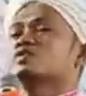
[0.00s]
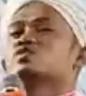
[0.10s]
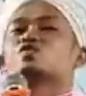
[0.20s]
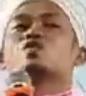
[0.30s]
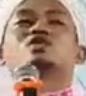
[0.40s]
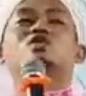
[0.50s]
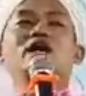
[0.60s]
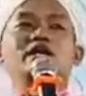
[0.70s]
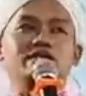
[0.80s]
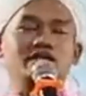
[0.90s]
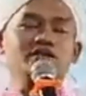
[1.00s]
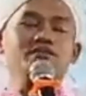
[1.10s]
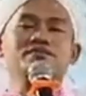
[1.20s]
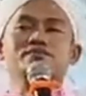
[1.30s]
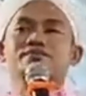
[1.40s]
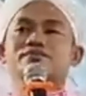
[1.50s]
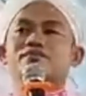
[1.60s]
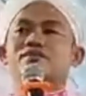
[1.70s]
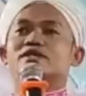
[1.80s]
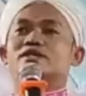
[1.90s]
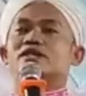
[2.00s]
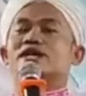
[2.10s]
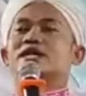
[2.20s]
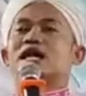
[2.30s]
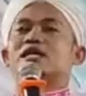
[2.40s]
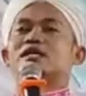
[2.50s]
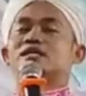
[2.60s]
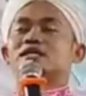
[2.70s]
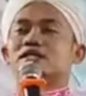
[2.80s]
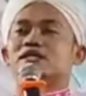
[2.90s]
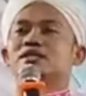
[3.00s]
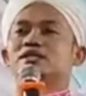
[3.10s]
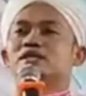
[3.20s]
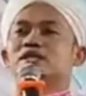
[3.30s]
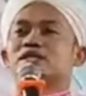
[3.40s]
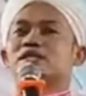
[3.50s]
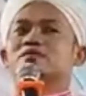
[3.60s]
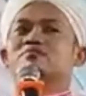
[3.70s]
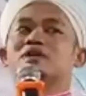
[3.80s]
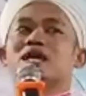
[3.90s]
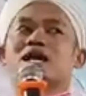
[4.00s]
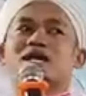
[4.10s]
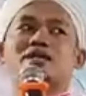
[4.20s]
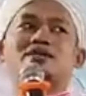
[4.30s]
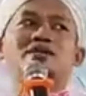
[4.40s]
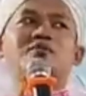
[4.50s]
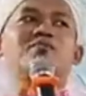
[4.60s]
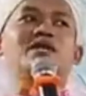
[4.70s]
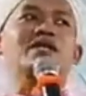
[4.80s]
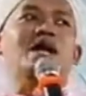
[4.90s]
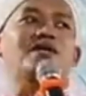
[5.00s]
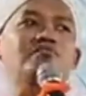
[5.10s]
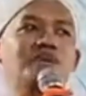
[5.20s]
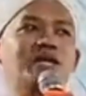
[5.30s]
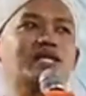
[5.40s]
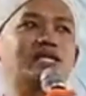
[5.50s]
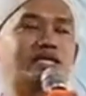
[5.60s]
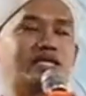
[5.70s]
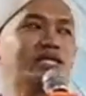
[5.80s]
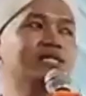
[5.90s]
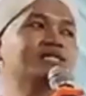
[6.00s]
Suatu hari, Kiai Ali ini ingin berangkat tablik akbar ke